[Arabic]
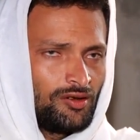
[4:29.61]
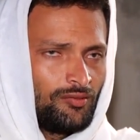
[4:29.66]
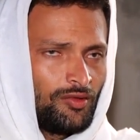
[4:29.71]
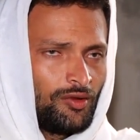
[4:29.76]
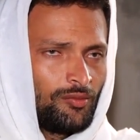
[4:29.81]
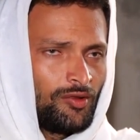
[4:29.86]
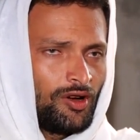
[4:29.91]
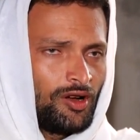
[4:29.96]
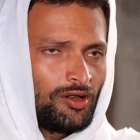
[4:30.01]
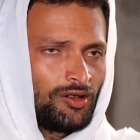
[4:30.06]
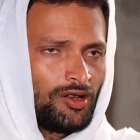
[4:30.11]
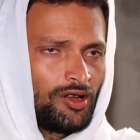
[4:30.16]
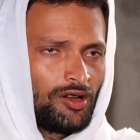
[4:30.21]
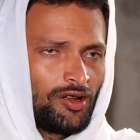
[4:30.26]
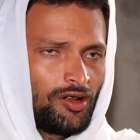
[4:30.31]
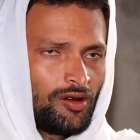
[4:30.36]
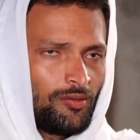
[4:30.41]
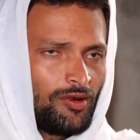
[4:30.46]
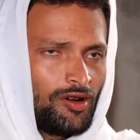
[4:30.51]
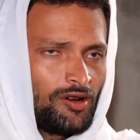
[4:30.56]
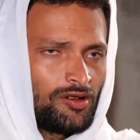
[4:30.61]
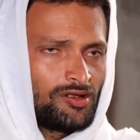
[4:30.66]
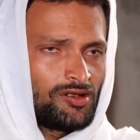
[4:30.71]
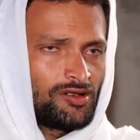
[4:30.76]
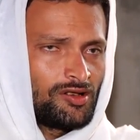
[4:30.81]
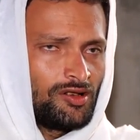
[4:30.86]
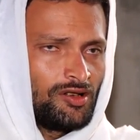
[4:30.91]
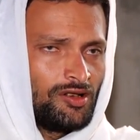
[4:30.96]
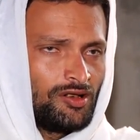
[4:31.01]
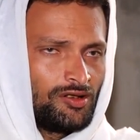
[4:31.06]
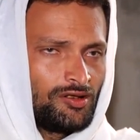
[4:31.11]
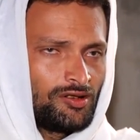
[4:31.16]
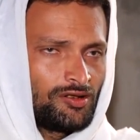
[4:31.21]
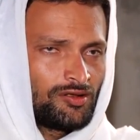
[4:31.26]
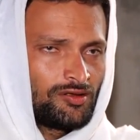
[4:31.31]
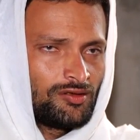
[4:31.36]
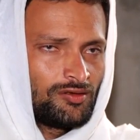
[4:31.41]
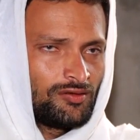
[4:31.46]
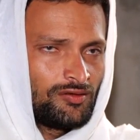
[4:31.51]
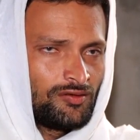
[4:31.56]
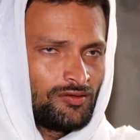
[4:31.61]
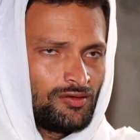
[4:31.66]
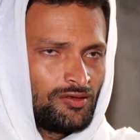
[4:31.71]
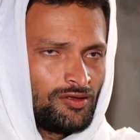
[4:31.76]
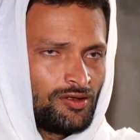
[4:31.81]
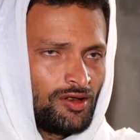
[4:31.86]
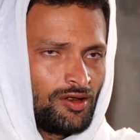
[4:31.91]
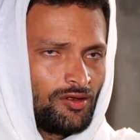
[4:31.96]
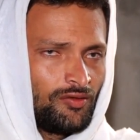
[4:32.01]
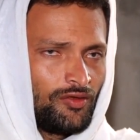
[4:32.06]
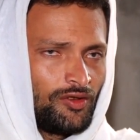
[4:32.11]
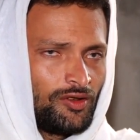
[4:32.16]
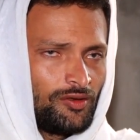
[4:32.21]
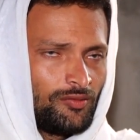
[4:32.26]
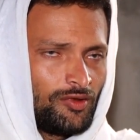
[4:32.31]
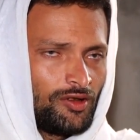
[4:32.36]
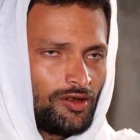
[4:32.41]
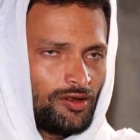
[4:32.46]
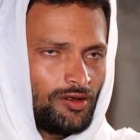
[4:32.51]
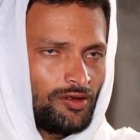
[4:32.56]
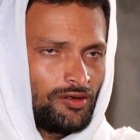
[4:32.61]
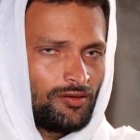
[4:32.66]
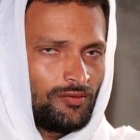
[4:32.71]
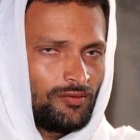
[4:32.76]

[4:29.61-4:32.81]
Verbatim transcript: بمعدل 94 في المية